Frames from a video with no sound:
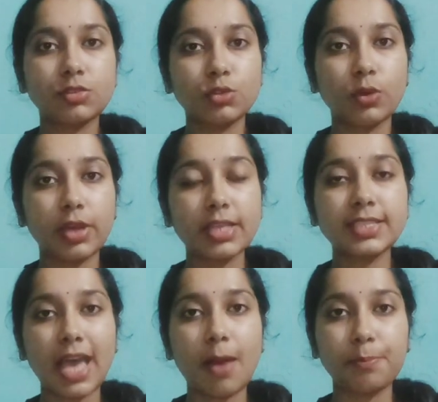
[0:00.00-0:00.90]
जो है
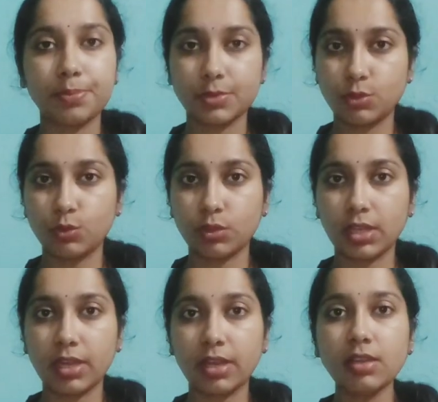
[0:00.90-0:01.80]
सैप जो
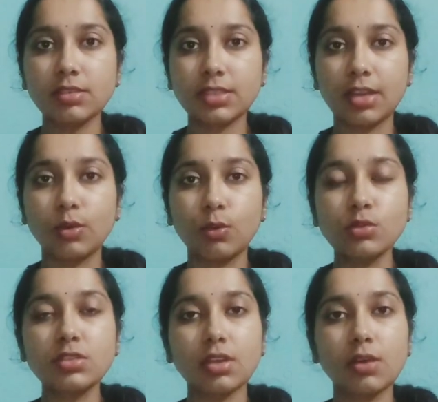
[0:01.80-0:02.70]
होता है
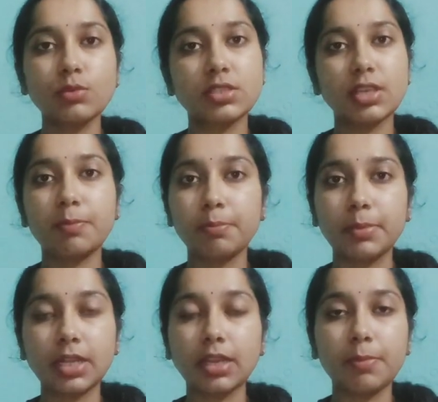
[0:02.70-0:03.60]
सेलुलोज़ का उससे
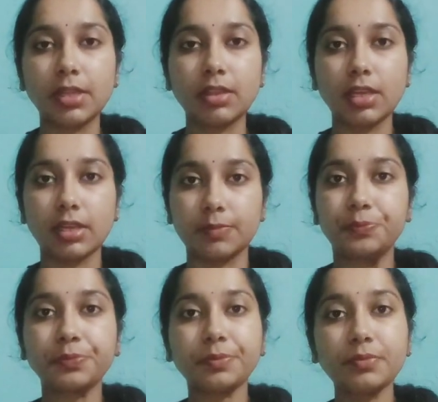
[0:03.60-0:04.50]
मिलके बनती है
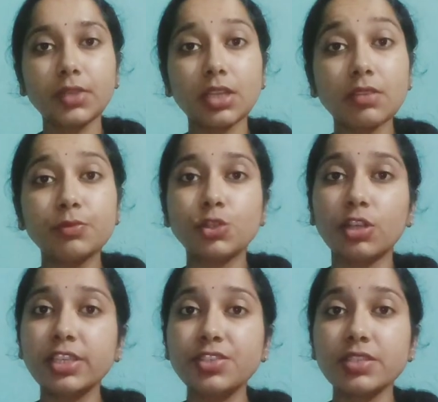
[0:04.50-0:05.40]

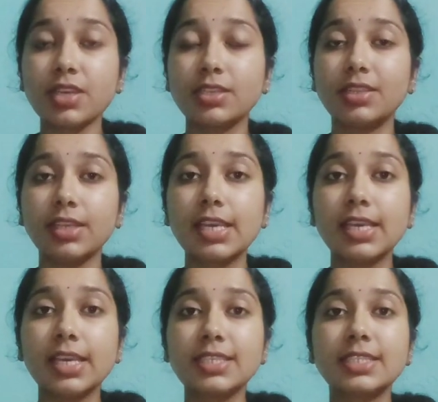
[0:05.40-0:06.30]
चौथी चीज़ आ जाती है
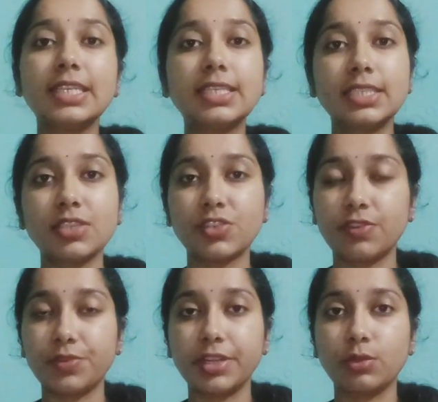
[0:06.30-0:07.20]
कि ये सीड से
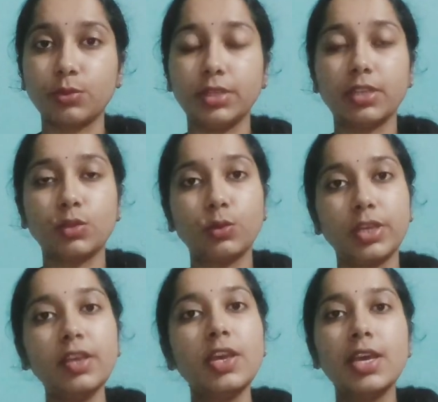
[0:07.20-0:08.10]
जनरेट होती है तो
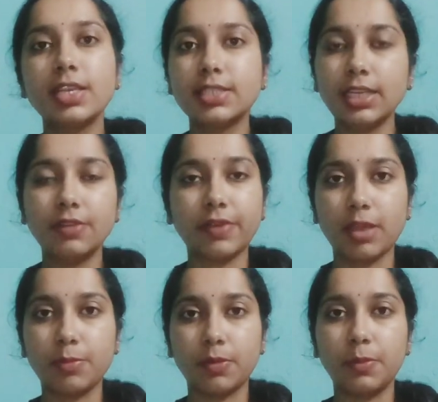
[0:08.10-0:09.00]
ये सीड
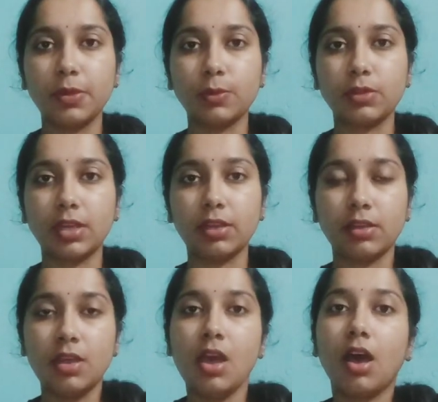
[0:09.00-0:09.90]
फाइबर भी होता है
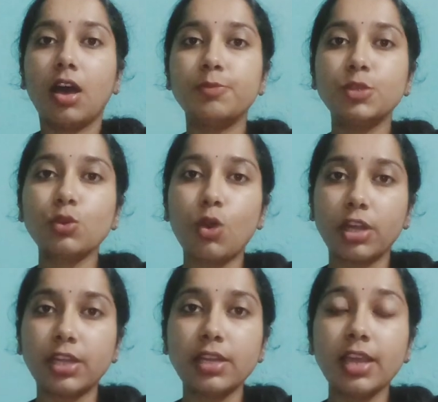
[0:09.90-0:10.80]
अब जो
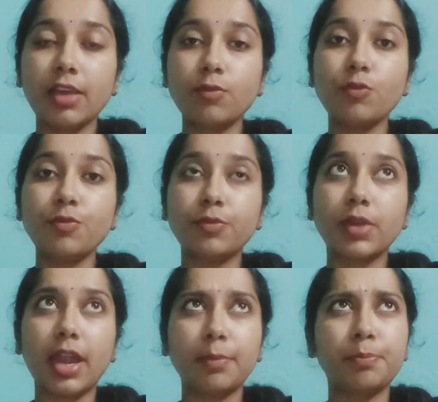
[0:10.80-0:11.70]
कॉटन है वो
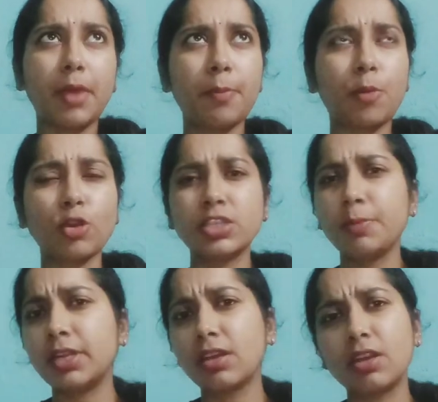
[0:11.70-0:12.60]

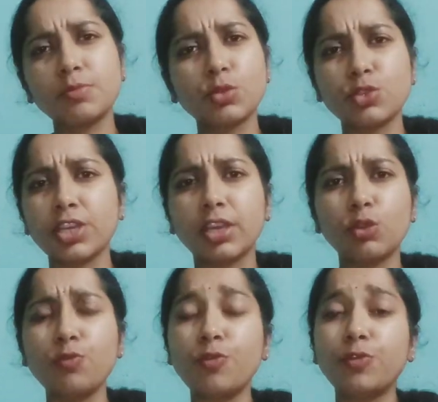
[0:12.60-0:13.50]
अप्रॉक्सीमेट अगर हम सोचेंगे
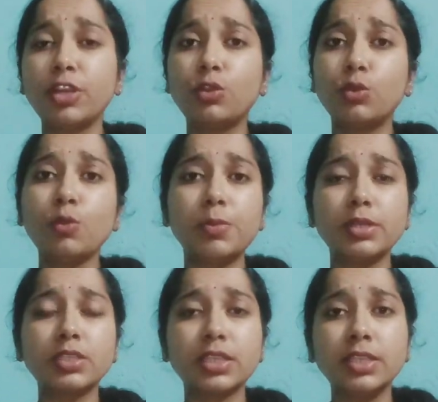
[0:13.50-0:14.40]
तो 52
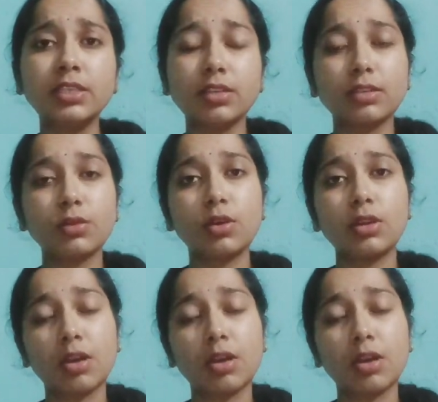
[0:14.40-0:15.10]
परसेंट और